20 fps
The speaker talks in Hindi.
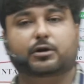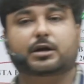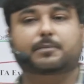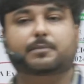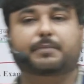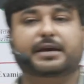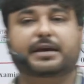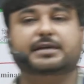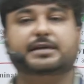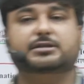
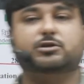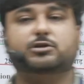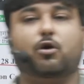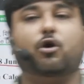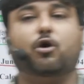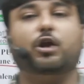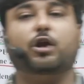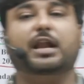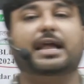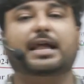बेस्ड
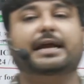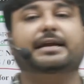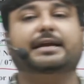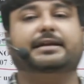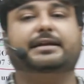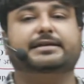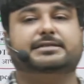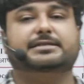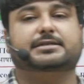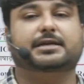ऑनलाइन
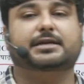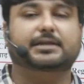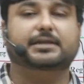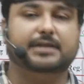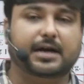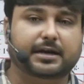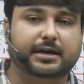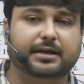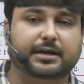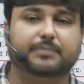टेस्ट की
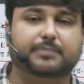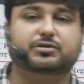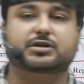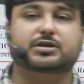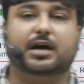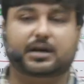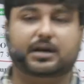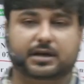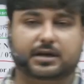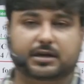तैयारी अब स्टार्ट
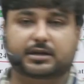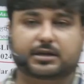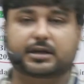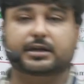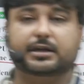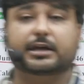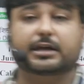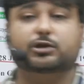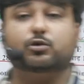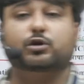कर देनी है
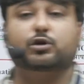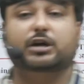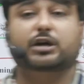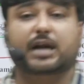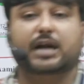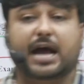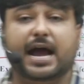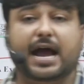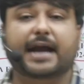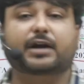तो
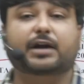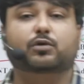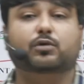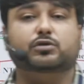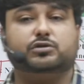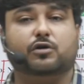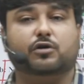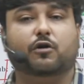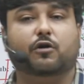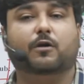ट्राई टू
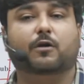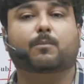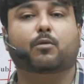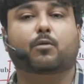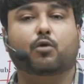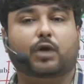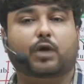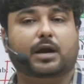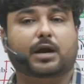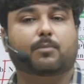सॉल्व मोर
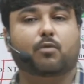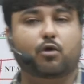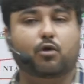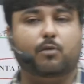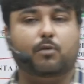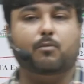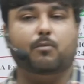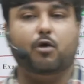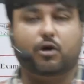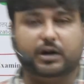एंड मोर
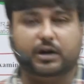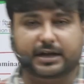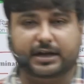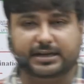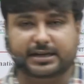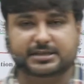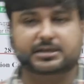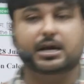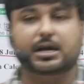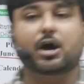मॉक
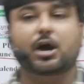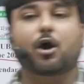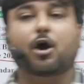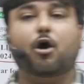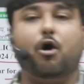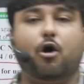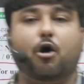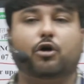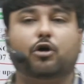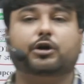टेस्ट
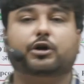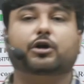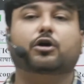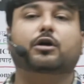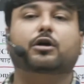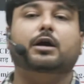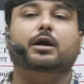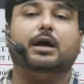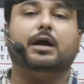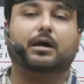ऑन योर
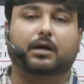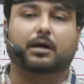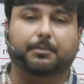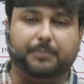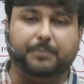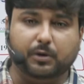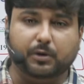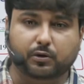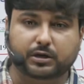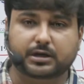
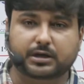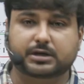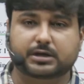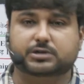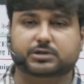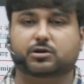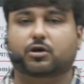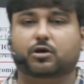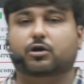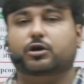कंप्यूटर्स
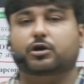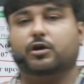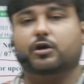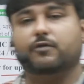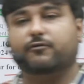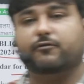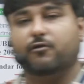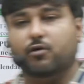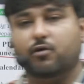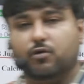ऑन योर
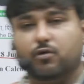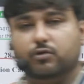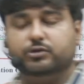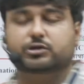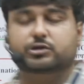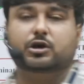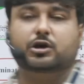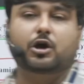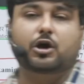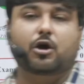फोन
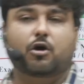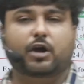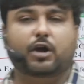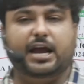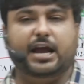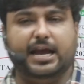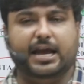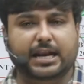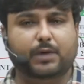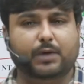और
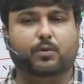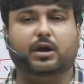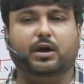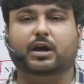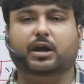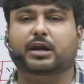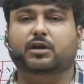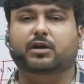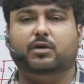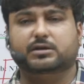एनी वेयर
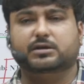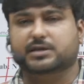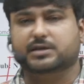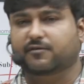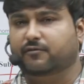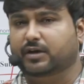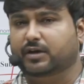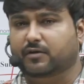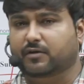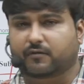इन
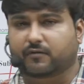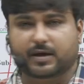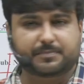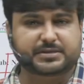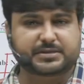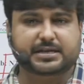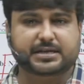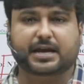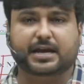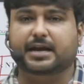समवेयर
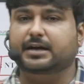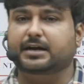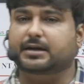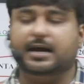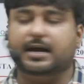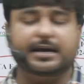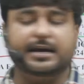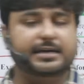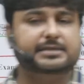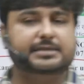वेबसाइट
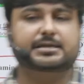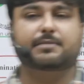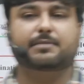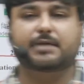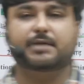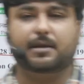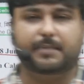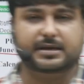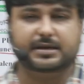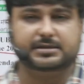कहीं से भी आप
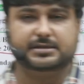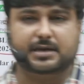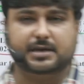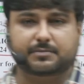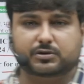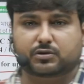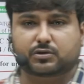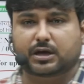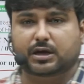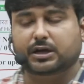एग्जाम्स
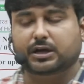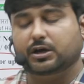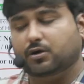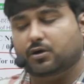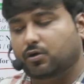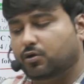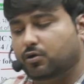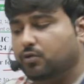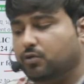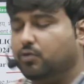उठाइए और
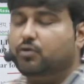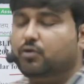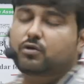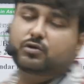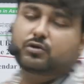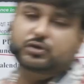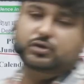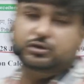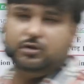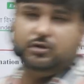उनको
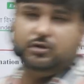सॉल्व